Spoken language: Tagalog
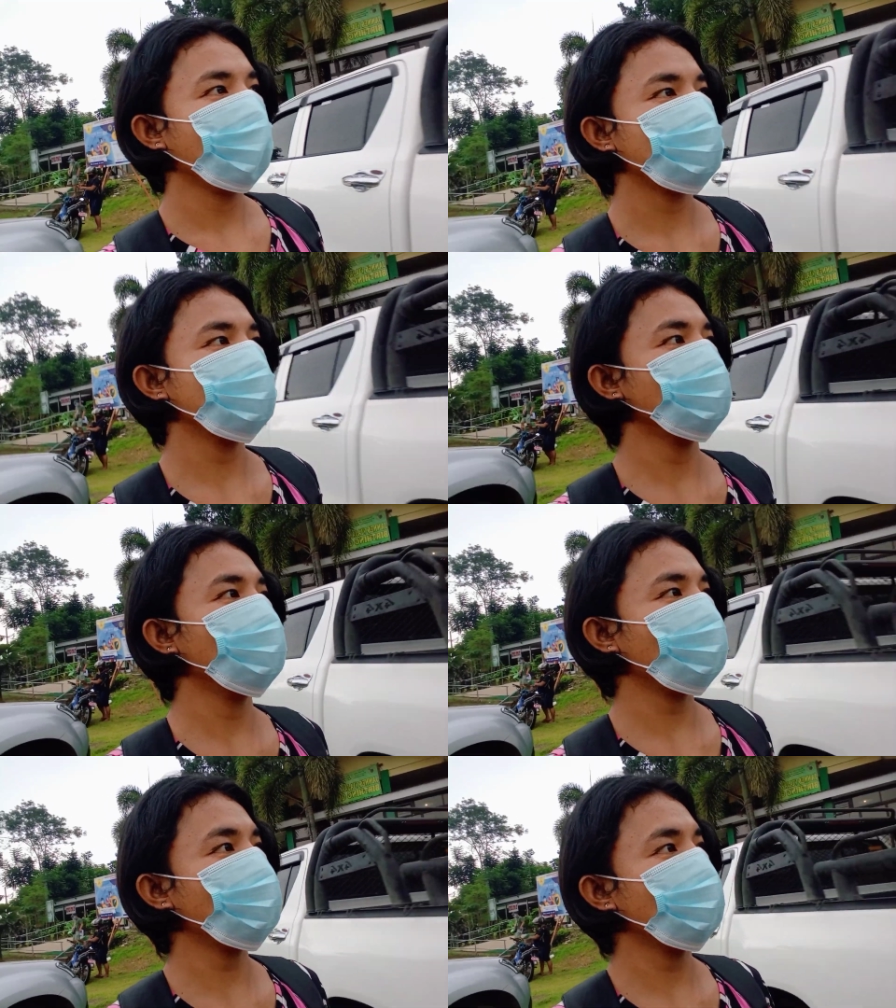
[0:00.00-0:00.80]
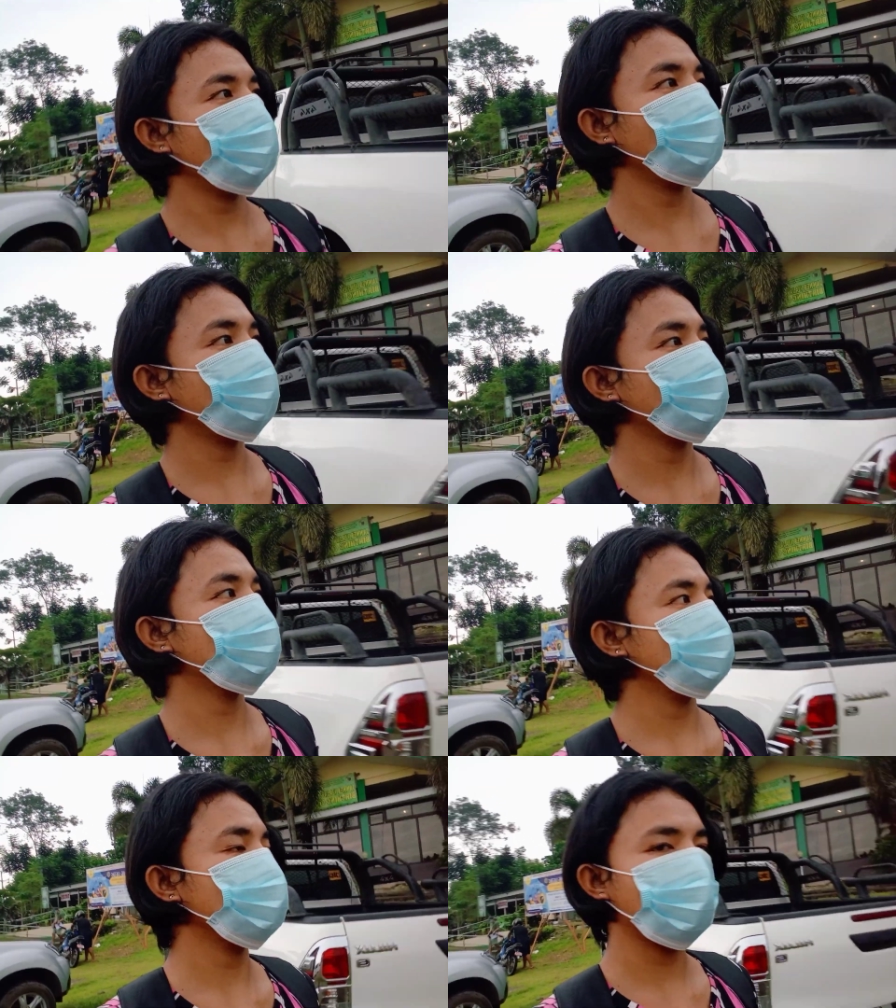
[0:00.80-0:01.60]
Ginoo ko ma...
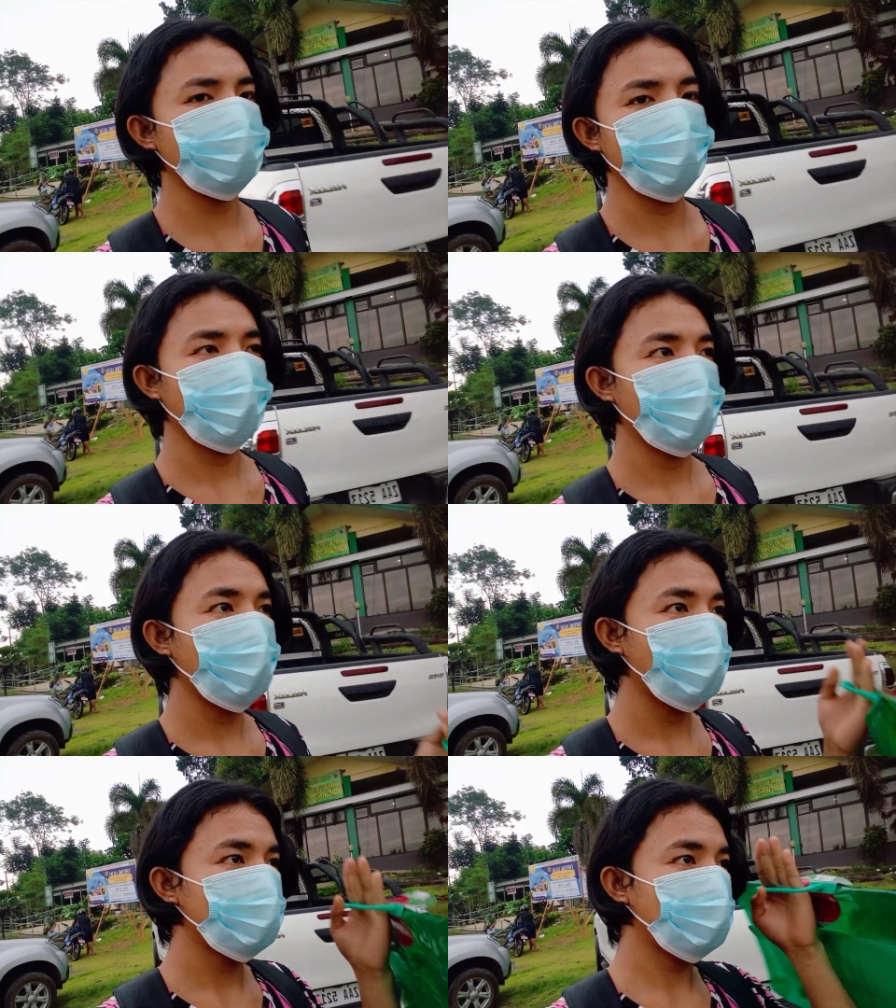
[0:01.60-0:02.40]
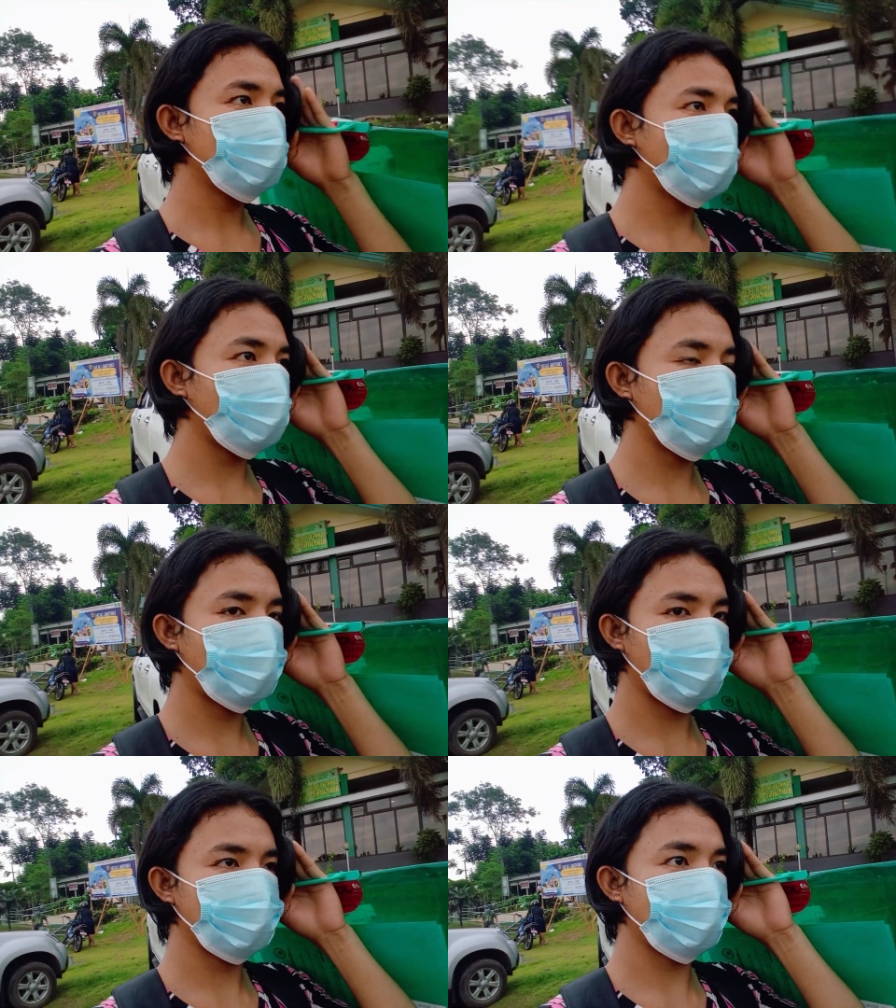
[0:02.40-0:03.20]
Ano na ko
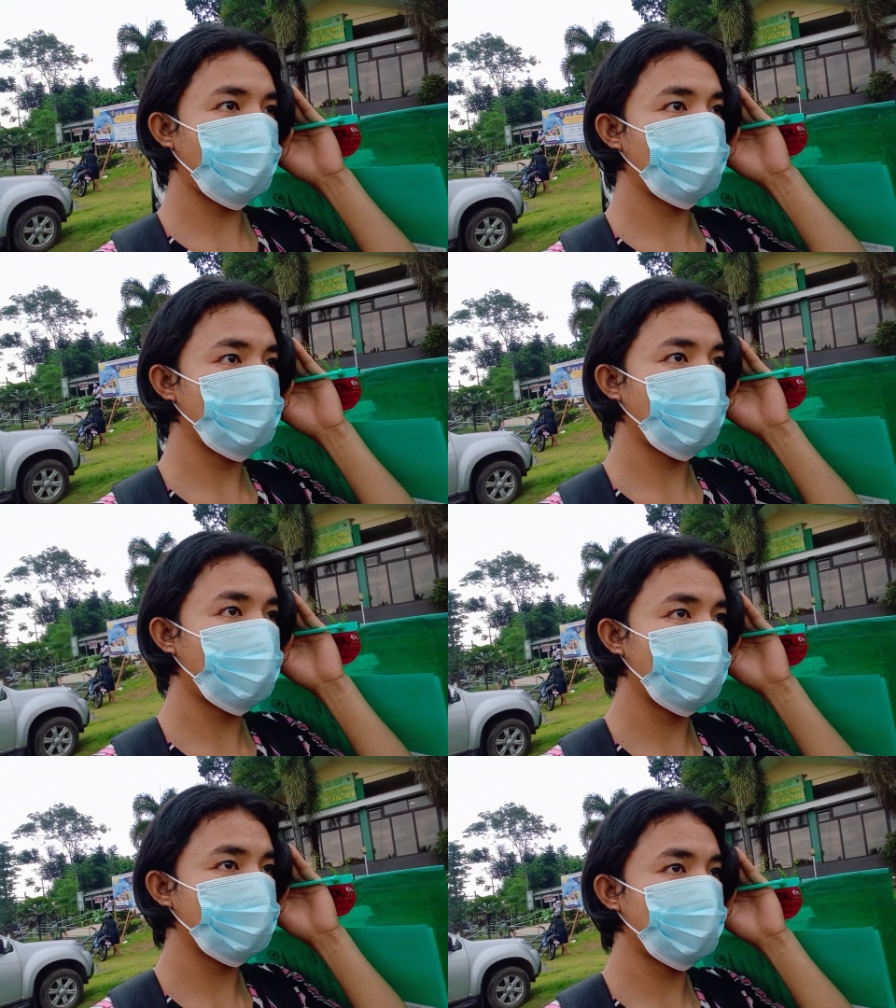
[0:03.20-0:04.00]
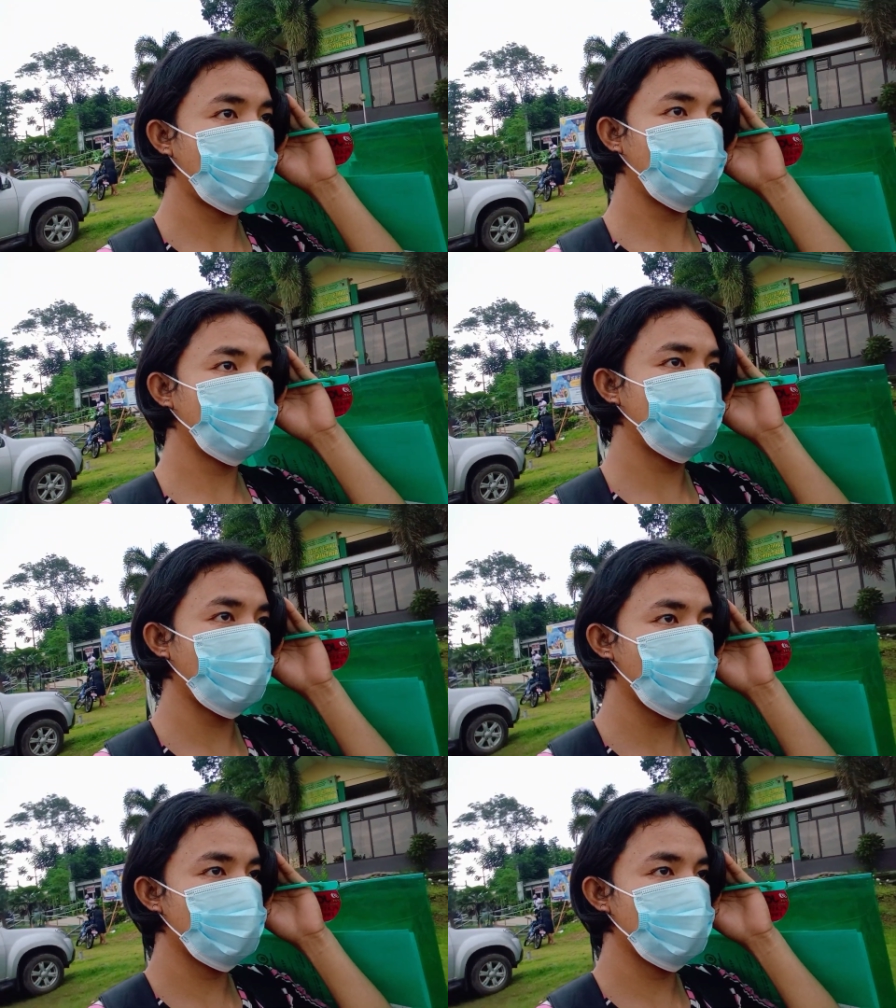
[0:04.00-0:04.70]
ba? Sa pabalik-balik guys.